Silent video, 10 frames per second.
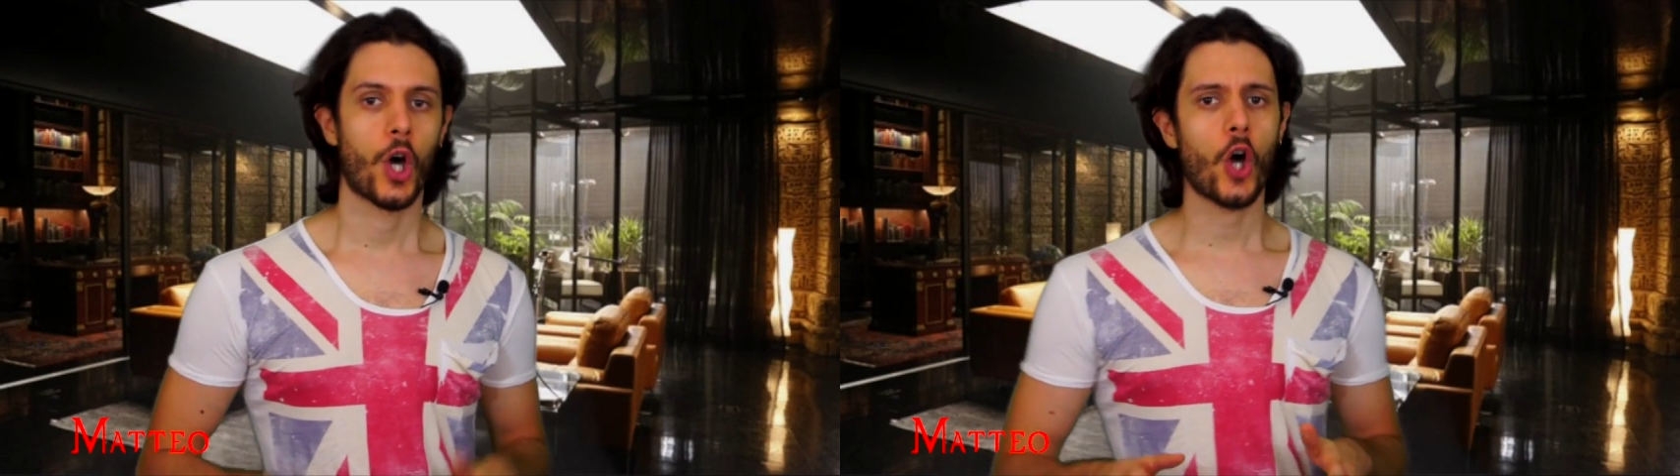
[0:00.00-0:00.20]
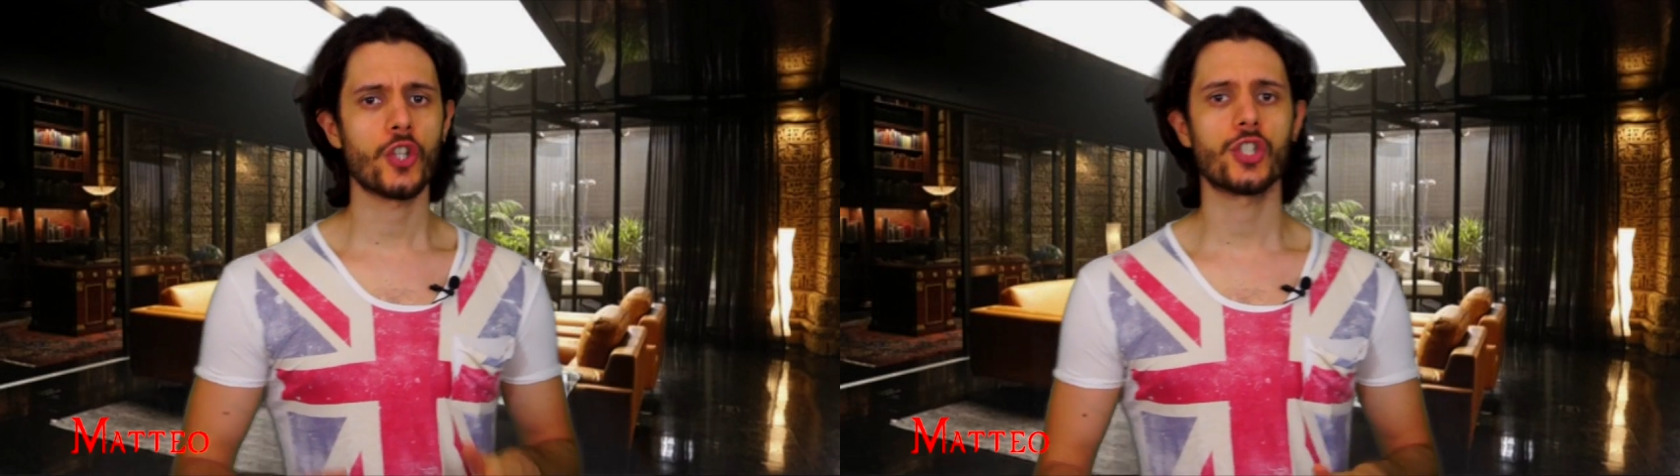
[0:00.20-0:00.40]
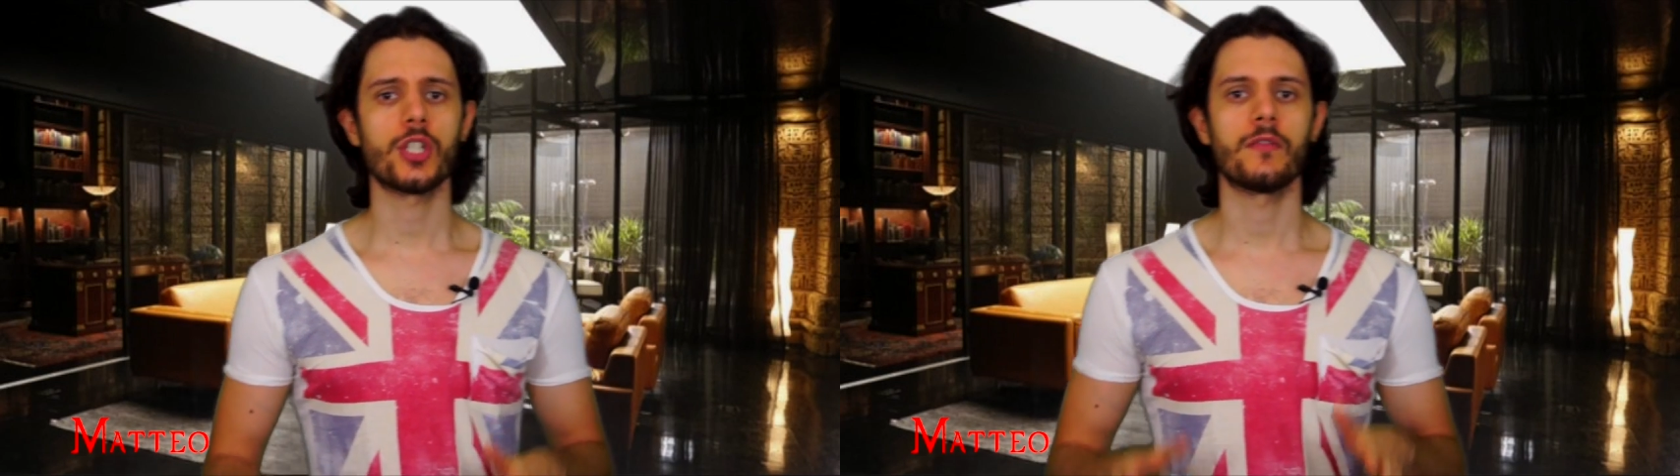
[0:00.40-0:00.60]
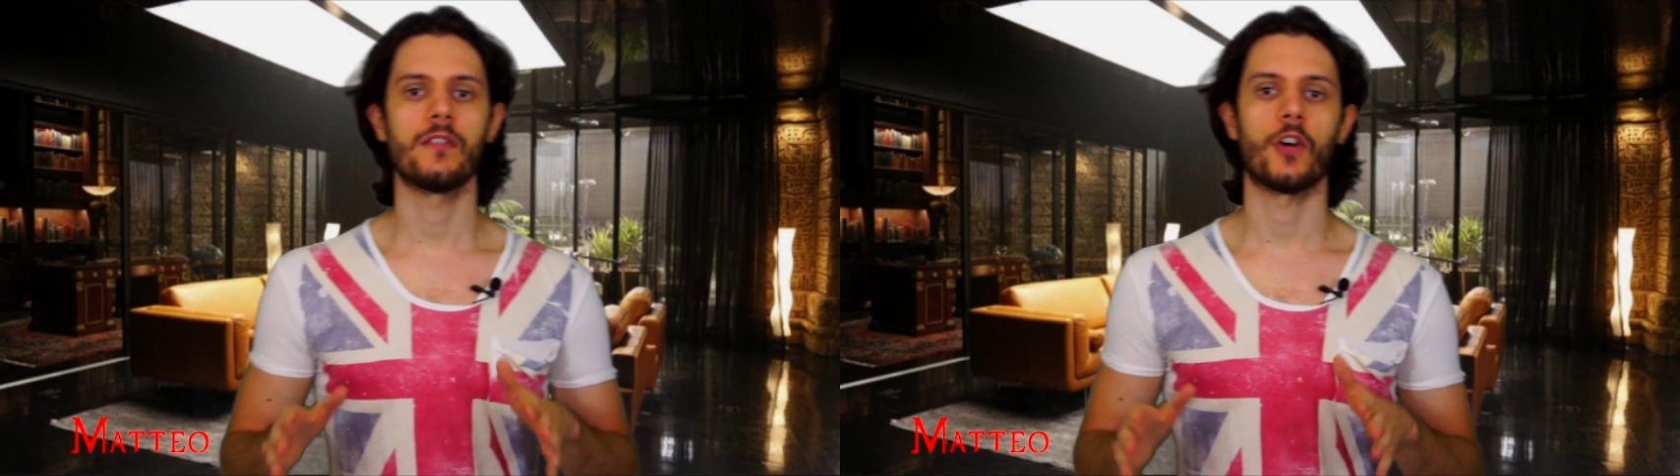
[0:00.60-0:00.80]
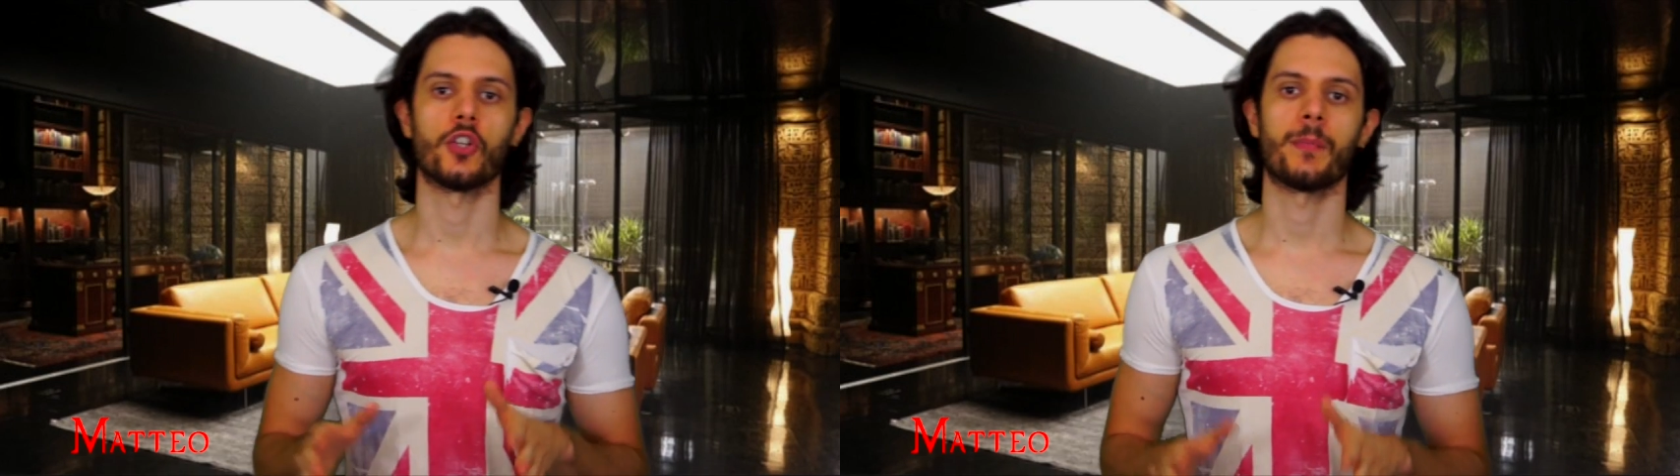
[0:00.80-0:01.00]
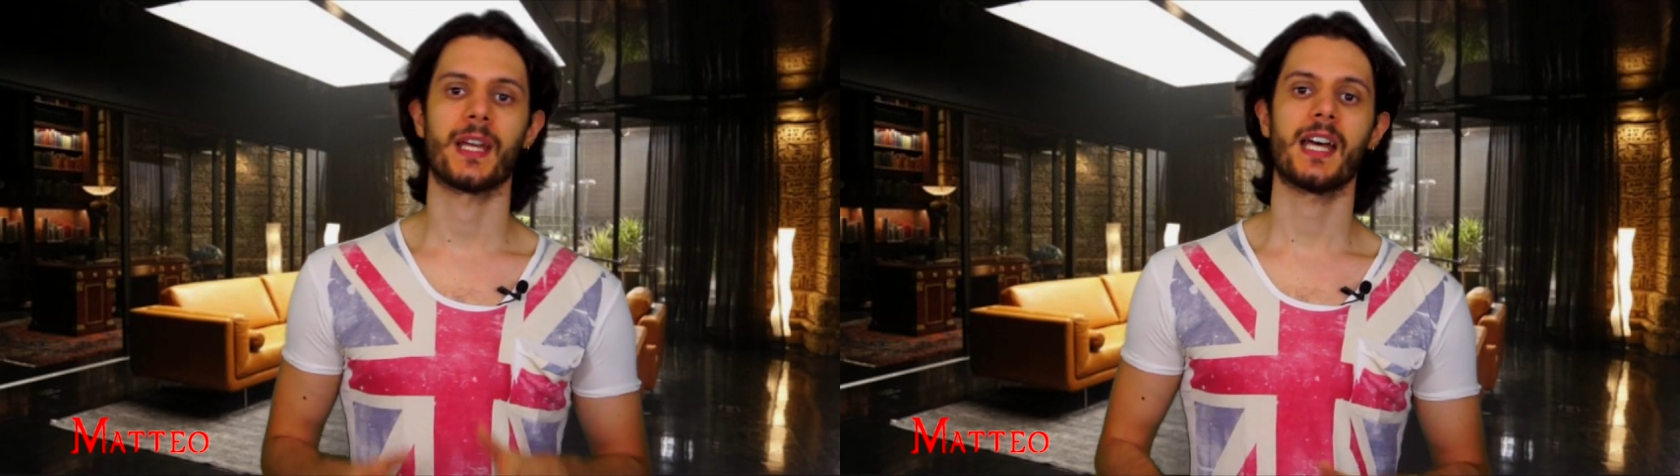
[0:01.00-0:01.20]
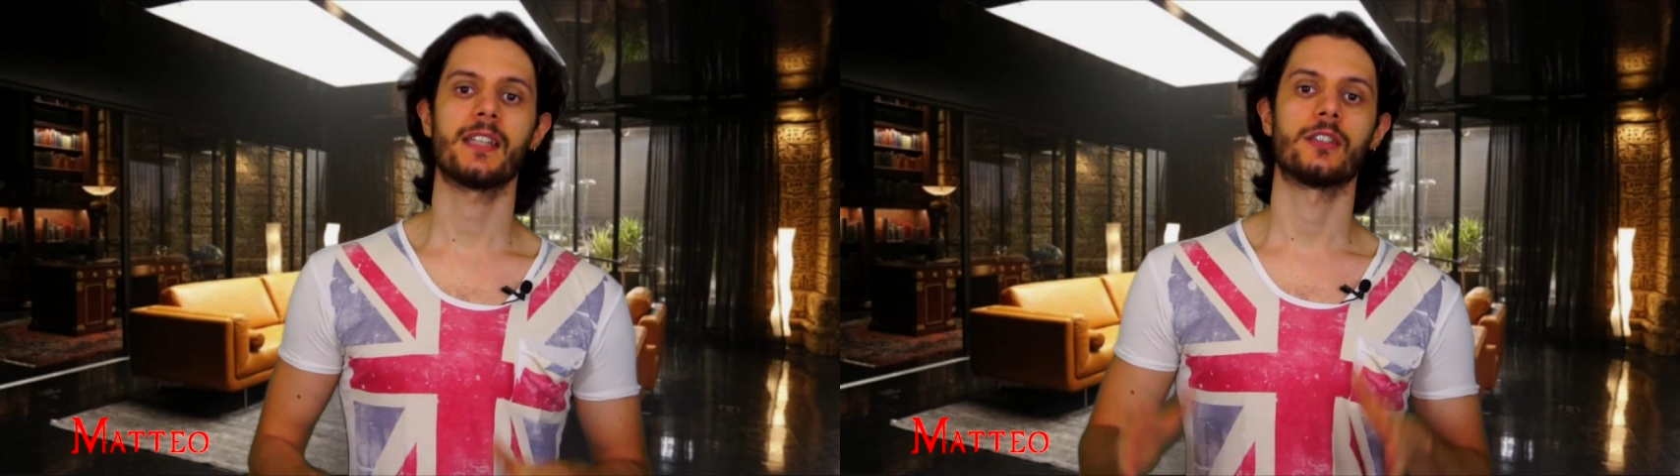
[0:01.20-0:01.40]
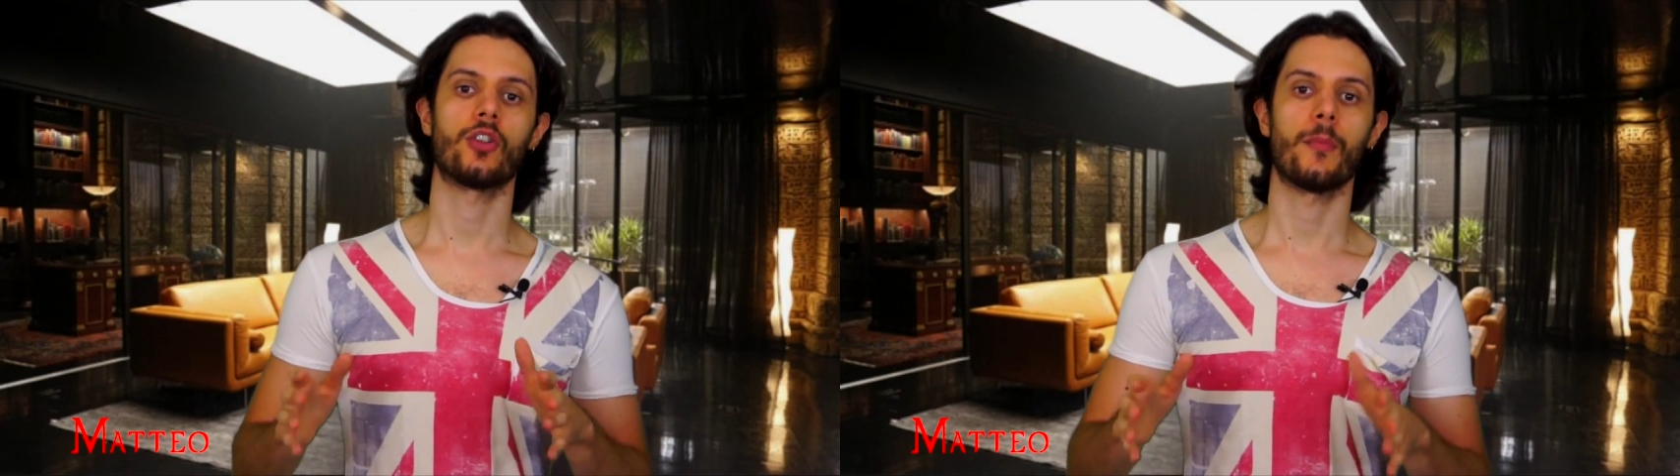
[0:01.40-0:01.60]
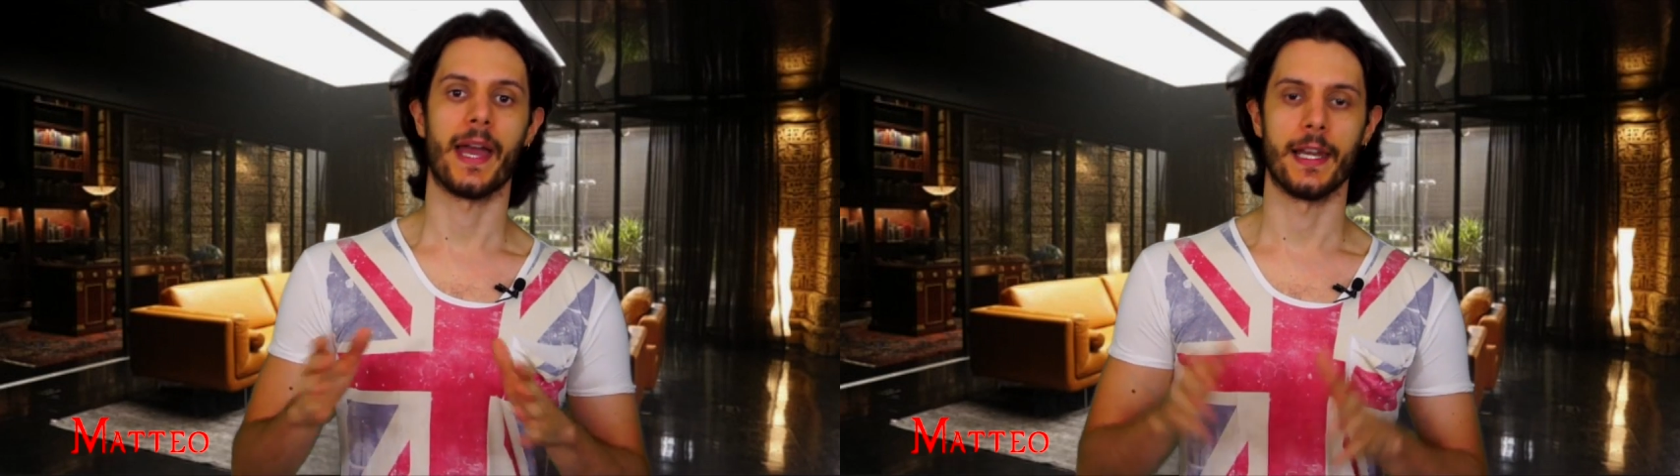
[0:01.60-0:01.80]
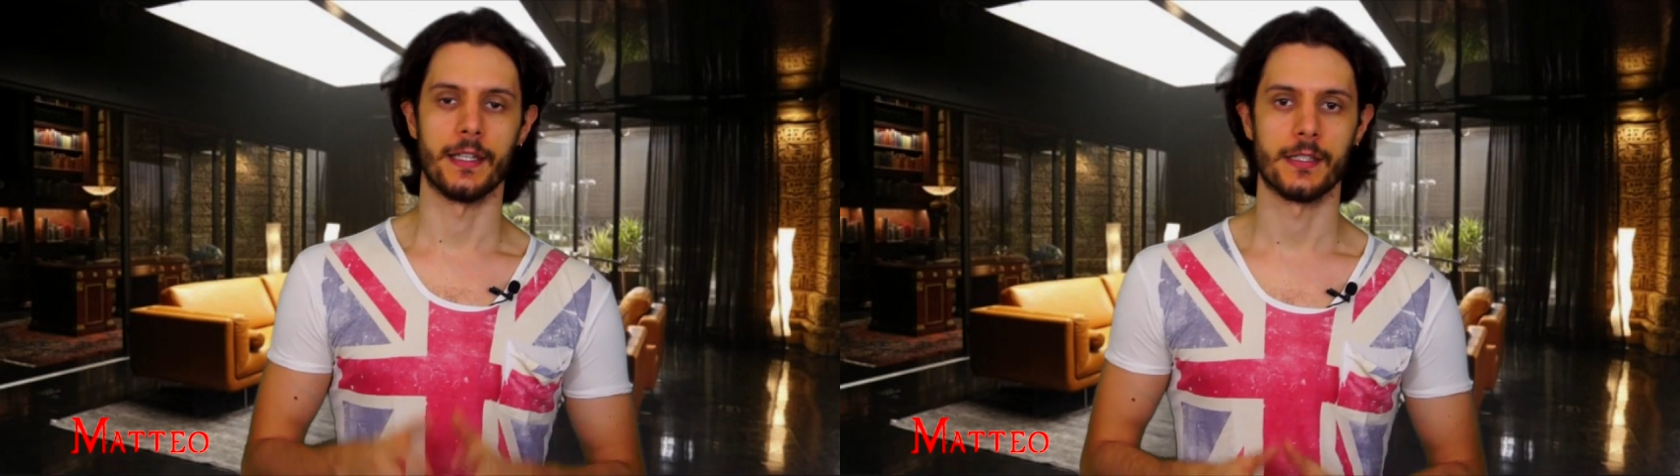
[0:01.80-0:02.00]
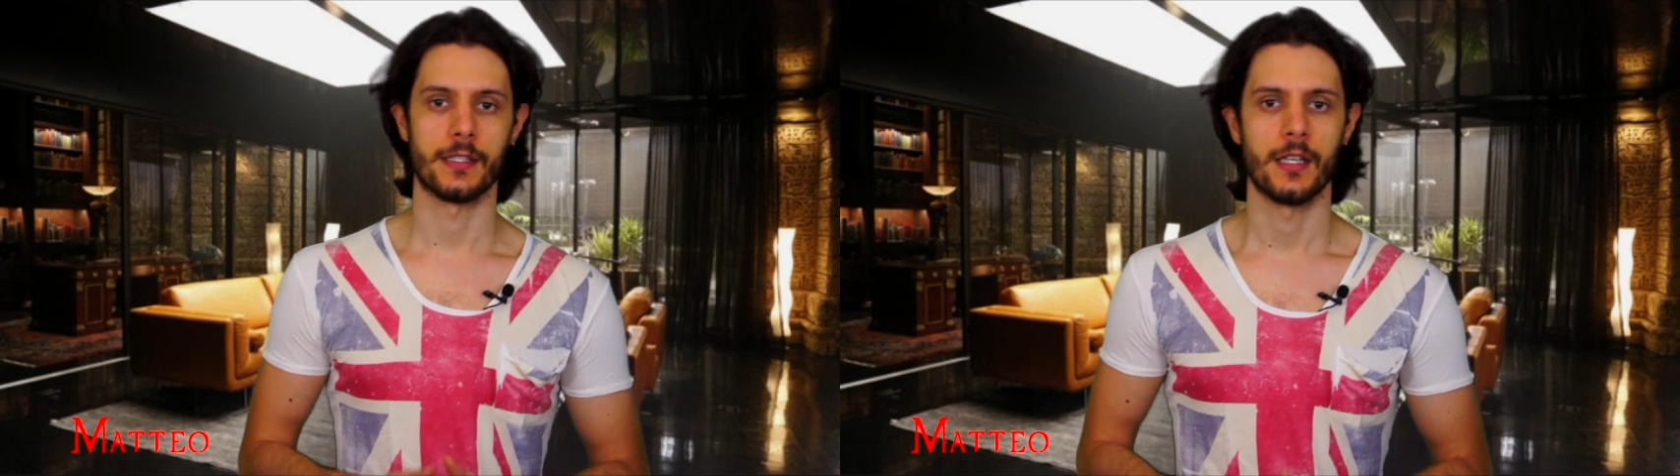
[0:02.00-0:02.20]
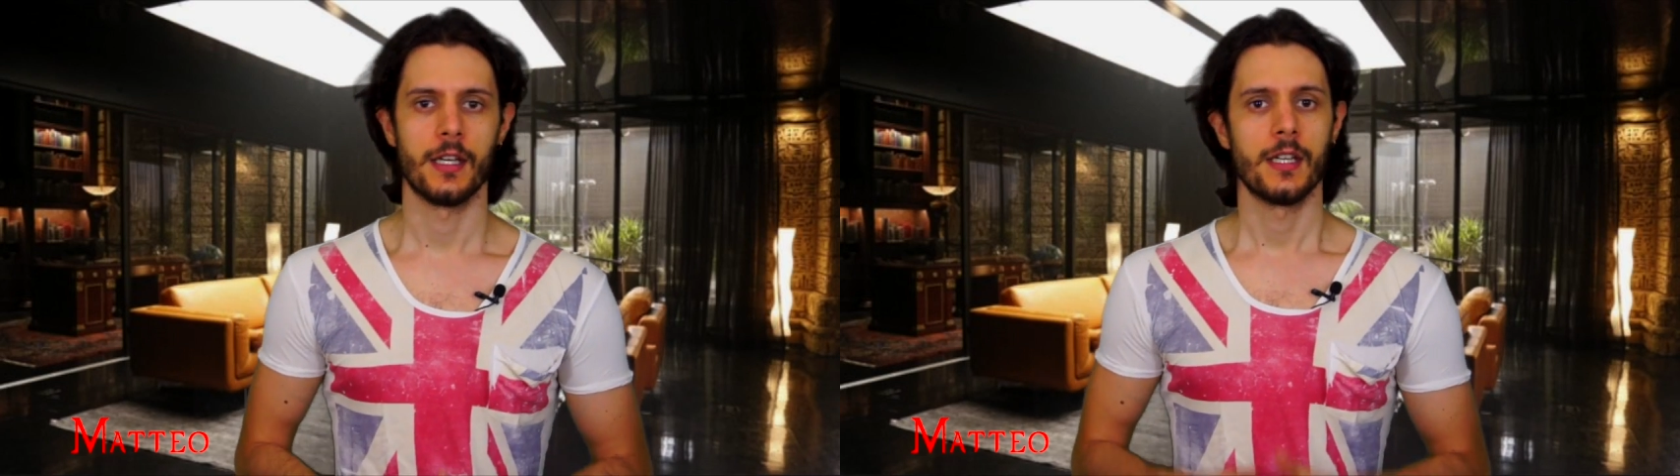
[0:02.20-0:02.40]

Oggi vi voglio parlare di Tom Ellis.